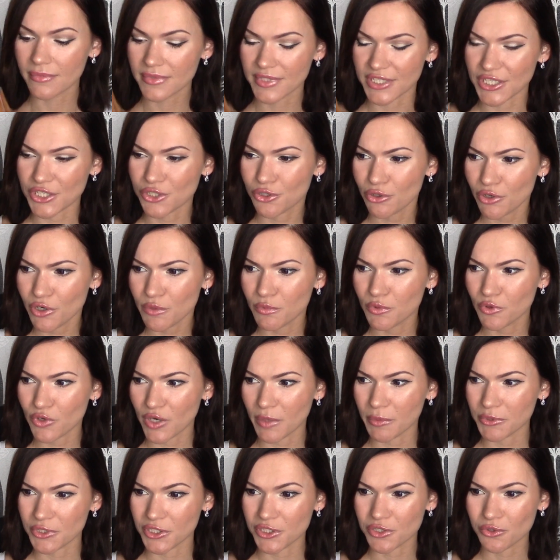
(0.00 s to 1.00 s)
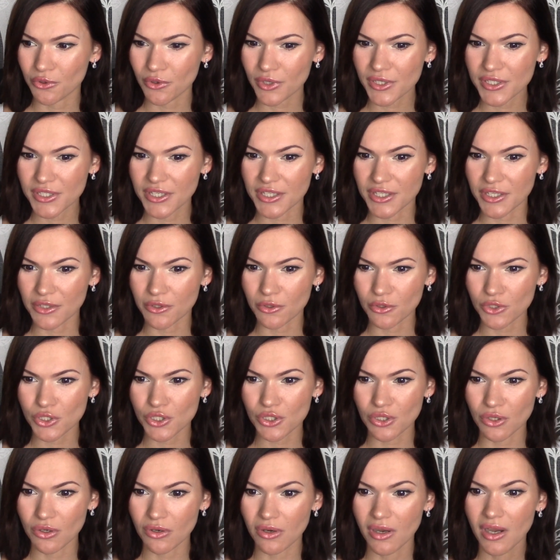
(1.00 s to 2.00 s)
За что я люблю работать с корос, это то,
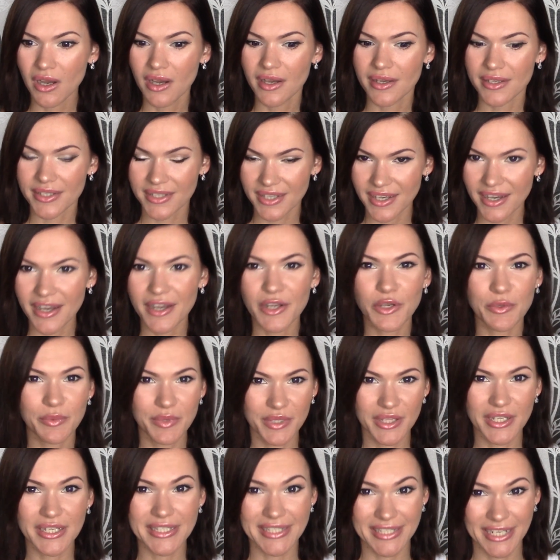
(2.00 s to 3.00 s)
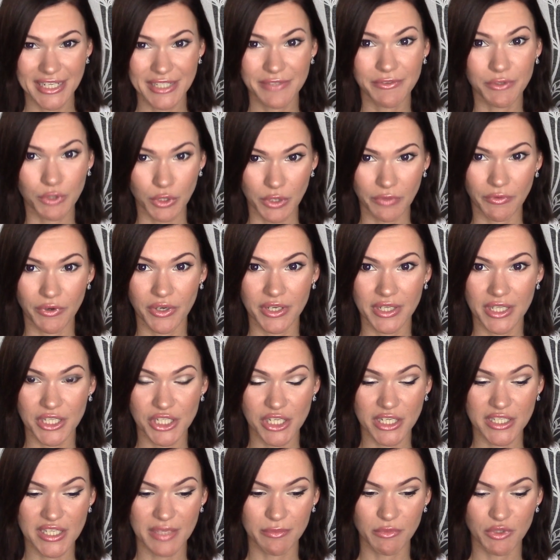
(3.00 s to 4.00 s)
что я любила их средства до того, как они
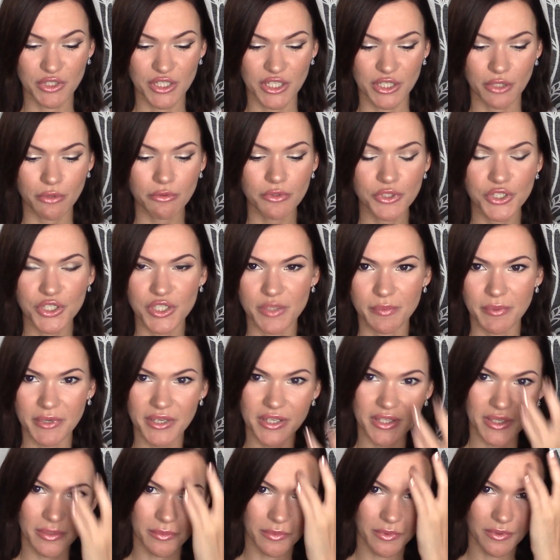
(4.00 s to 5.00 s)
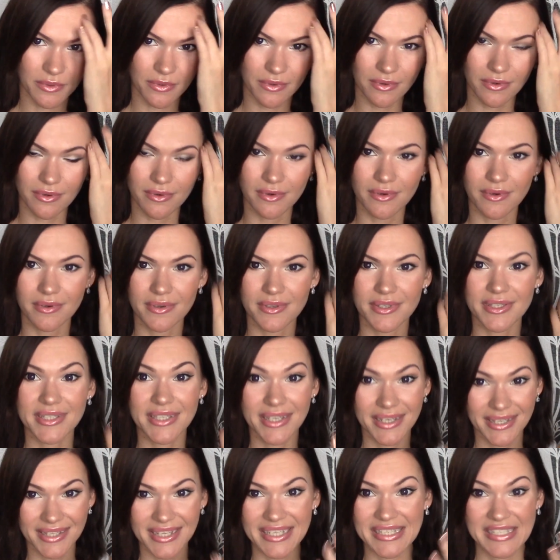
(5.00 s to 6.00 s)
начали со мной сотрудничать, и поэтому
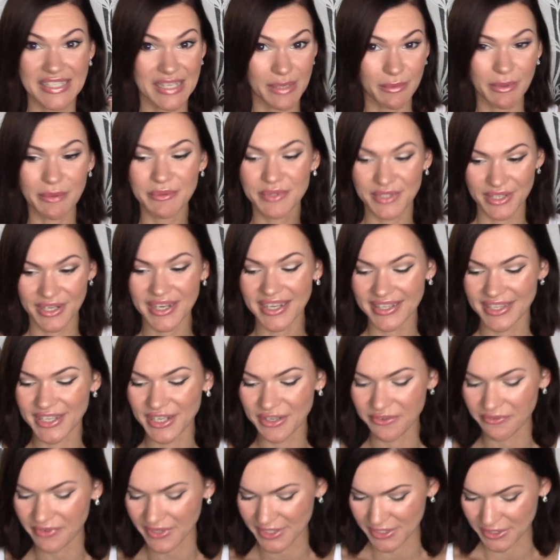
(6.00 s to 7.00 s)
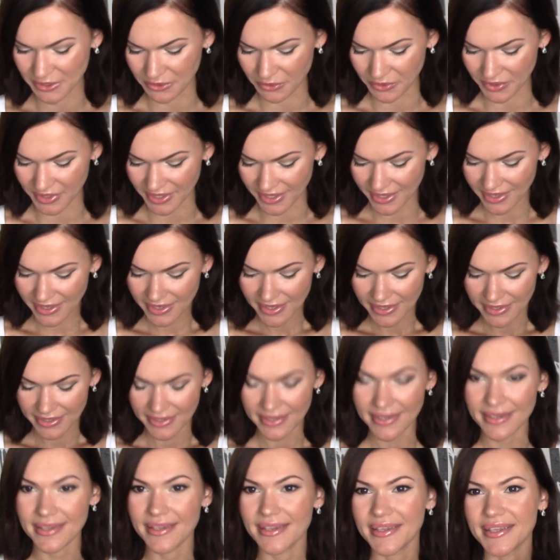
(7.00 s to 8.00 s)
я на самом деле от них в восторге.
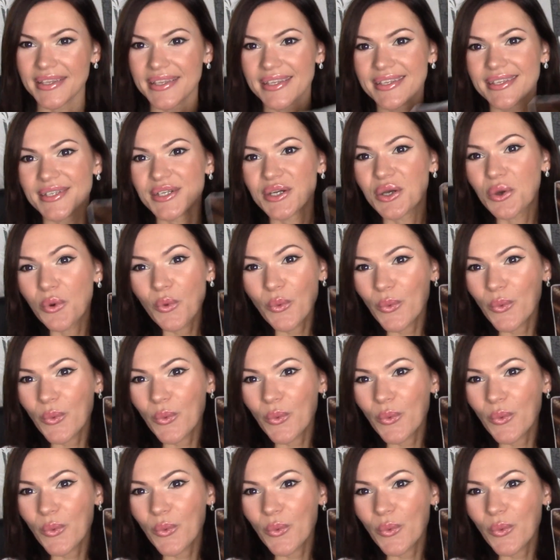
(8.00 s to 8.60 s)
И